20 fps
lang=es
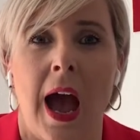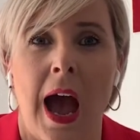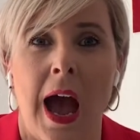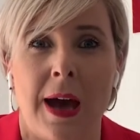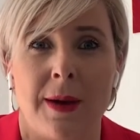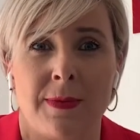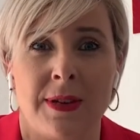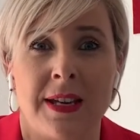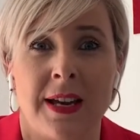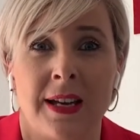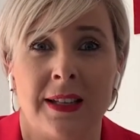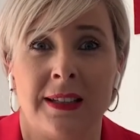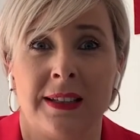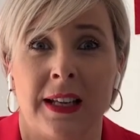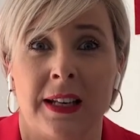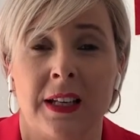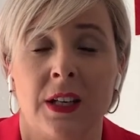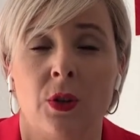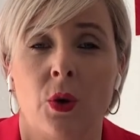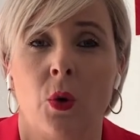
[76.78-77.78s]
habían
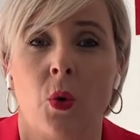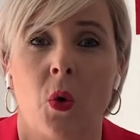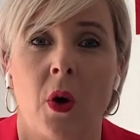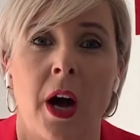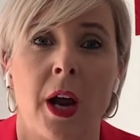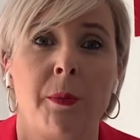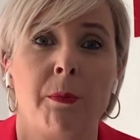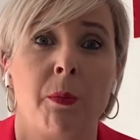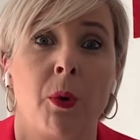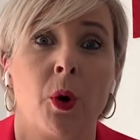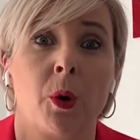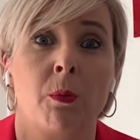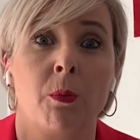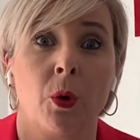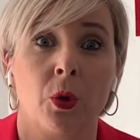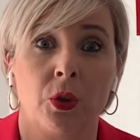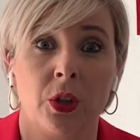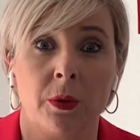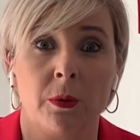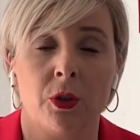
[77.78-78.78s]
tenido lugar por
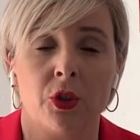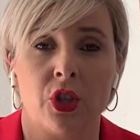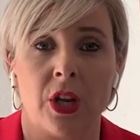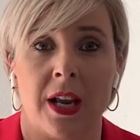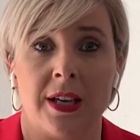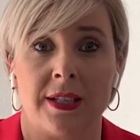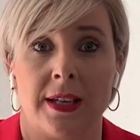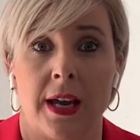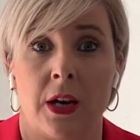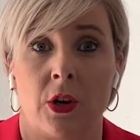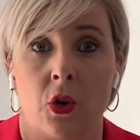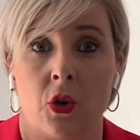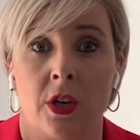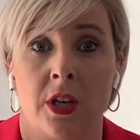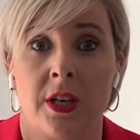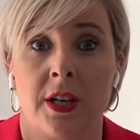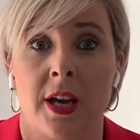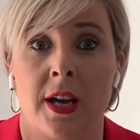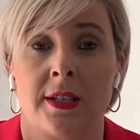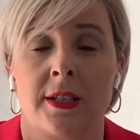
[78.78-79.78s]
motivos de las
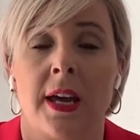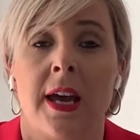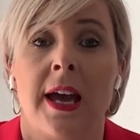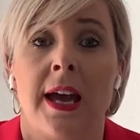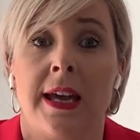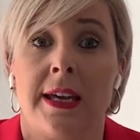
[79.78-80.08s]
aerolíneas